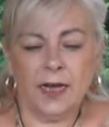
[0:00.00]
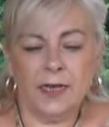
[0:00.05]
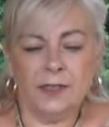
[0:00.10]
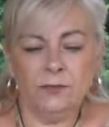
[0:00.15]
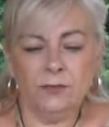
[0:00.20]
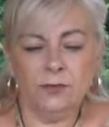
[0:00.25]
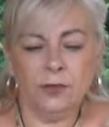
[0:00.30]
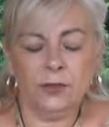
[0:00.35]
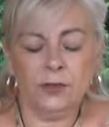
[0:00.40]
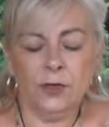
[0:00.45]

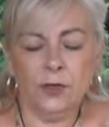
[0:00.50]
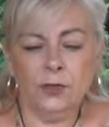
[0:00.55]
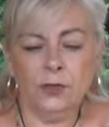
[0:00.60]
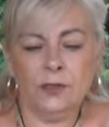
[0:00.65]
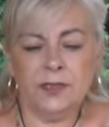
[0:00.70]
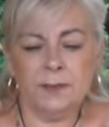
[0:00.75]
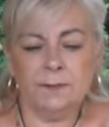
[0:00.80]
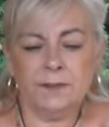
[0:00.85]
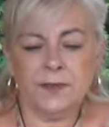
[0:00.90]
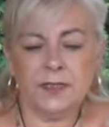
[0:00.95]

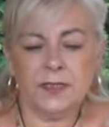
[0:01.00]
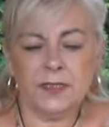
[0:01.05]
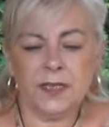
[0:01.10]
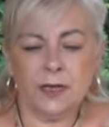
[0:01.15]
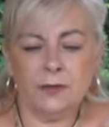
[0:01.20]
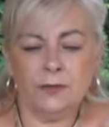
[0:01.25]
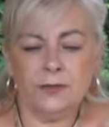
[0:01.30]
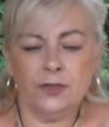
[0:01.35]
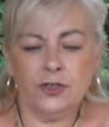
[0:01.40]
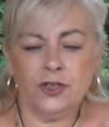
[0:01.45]

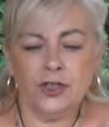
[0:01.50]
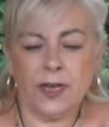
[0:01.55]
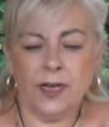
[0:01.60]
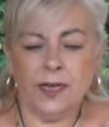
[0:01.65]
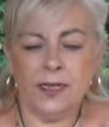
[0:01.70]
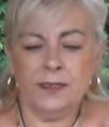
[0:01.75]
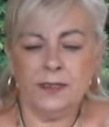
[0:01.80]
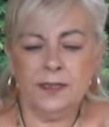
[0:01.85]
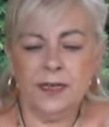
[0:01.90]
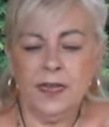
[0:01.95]
179.000
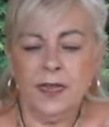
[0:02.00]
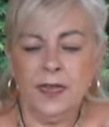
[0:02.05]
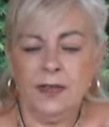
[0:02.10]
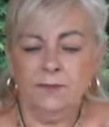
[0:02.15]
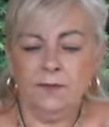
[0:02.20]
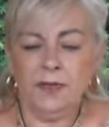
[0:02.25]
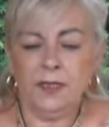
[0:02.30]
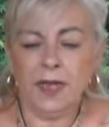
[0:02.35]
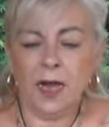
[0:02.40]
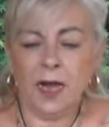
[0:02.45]
Stellen,
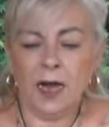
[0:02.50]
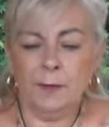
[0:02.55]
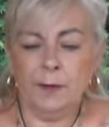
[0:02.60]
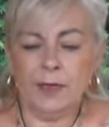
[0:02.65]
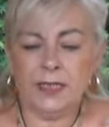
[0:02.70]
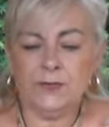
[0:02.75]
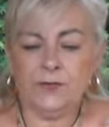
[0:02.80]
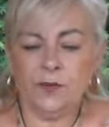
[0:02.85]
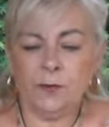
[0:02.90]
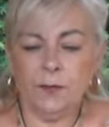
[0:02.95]
wie der
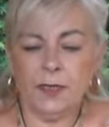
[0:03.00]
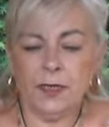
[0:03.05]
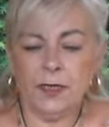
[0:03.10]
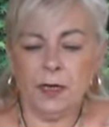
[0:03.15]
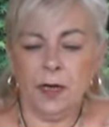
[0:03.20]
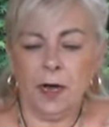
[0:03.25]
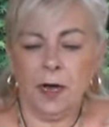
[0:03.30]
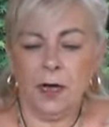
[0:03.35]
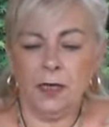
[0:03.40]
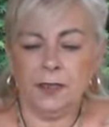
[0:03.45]

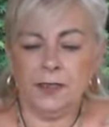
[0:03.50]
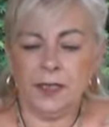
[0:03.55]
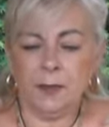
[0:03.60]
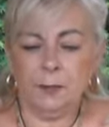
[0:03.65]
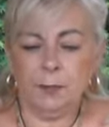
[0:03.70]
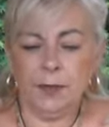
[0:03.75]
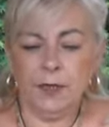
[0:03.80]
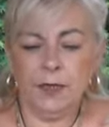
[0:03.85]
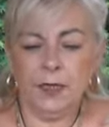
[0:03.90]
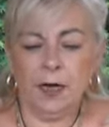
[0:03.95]
Arbeitsvermittler
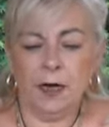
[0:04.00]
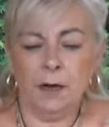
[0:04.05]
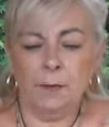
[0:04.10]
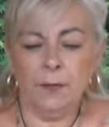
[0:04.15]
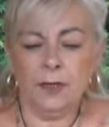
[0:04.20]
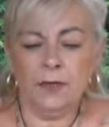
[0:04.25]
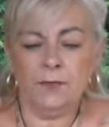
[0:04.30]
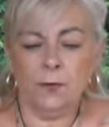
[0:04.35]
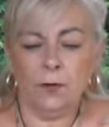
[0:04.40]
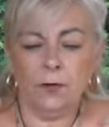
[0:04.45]
ADP am
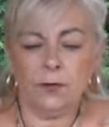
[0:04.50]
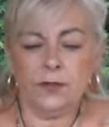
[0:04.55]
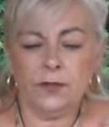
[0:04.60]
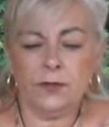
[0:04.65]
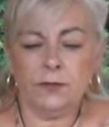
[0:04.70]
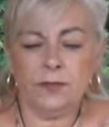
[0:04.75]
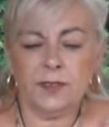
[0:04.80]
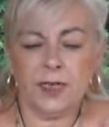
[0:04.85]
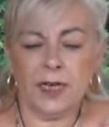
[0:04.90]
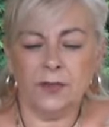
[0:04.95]
Mittwoch
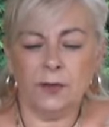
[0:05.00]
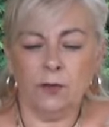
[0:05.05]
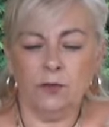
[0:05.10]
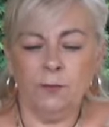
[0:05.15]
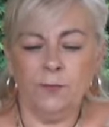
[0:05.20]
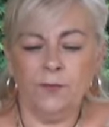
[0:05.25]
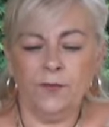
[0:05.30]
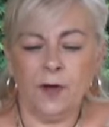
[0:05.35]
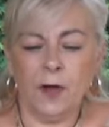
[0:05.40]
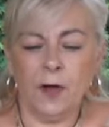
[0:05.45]
zu seiner
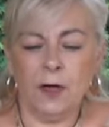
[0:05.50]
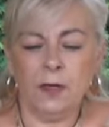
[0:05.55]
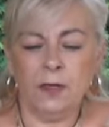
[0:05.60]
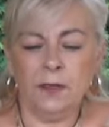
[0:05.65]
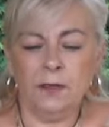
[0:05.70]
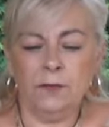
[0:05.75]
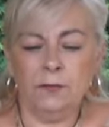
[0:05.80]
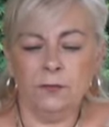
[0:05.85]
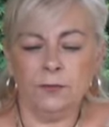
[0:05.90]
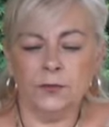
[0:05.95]

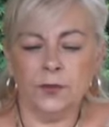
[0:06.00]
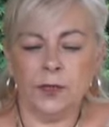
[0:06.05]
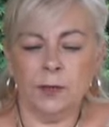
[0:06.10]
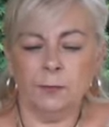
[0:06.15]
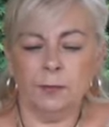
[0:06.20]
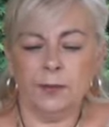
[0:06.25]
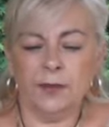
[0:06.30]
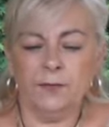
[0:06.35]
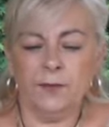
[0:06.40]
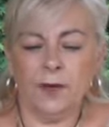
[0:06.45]
Umfrage unter
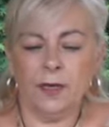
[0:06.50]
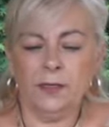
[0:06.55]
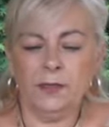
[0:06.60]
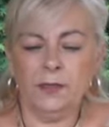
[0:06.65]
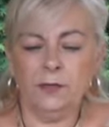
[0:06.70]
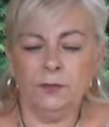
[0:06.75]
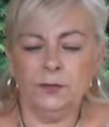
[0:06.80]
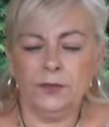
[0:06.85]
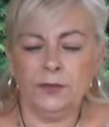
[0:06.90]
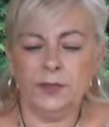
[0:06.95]

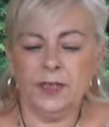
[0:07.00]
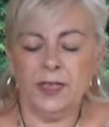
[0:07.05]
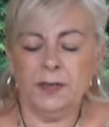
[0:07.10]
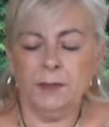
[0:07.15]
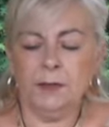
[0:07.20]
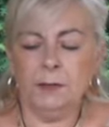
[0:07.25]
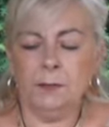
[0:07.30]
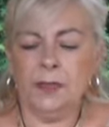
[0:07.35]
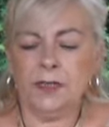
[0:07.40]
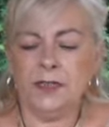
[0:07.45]
privaten
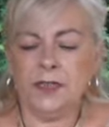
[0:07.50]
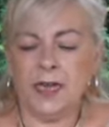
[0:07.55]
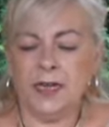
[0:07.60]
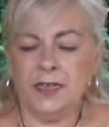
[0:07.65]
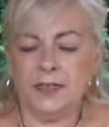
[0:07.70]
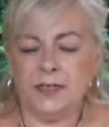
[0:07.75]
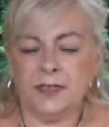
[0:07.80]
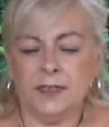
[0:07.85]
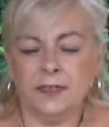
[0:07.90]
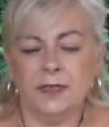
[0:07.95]
Unternehmen
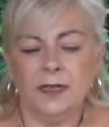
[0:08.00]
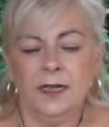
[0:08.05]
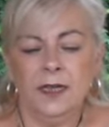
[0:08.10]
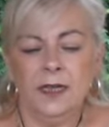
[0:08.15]
mitteilte.